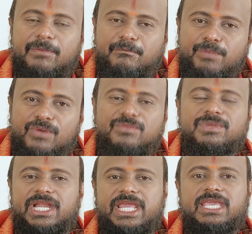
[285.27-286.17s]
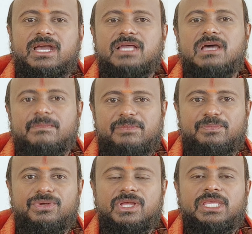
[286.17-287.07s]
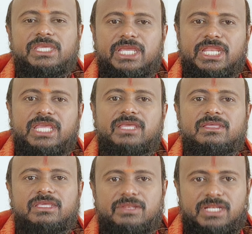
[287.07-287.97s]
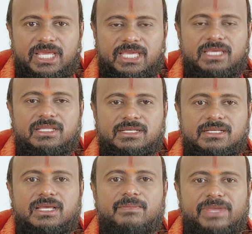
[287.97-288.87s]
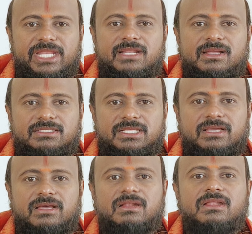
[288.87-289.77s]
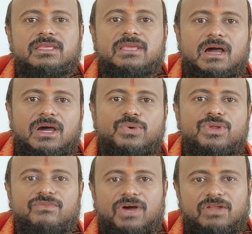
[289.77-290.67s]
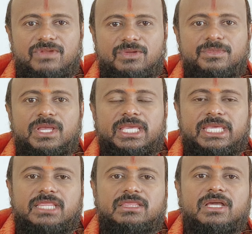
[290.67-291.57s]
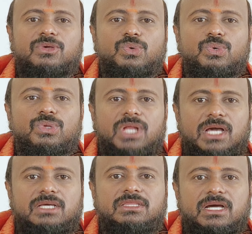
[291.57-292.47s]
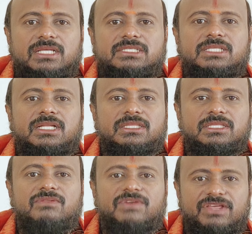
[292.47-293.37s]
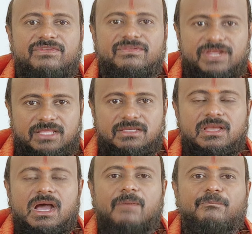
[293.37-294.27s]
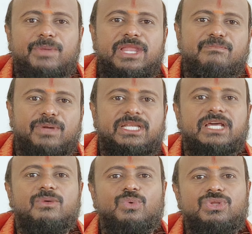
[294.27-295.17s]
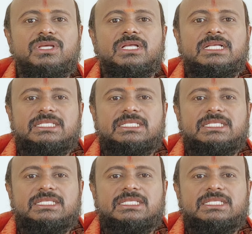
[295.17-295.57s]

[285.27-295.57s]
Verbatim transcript: எப்பவும் கிடைக்காத அமைப்பு இனி இன்னைக்கு இருக்கிற மீன ராசிக்காரர்கள் யாரோட வாழ்விலும் இந்த குரு ராகு தனஸ்தானத்தில் வரவே வராது அப்படிப்பட்ட ஒரு